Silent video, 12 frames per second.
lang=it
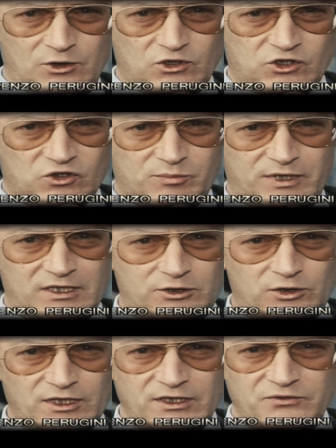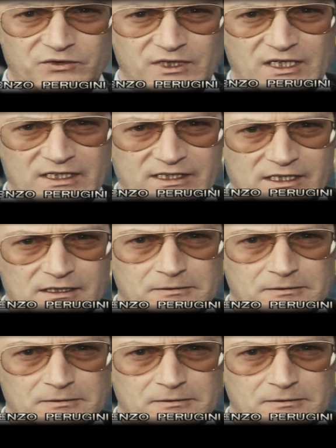il sospetto, la diffidenza,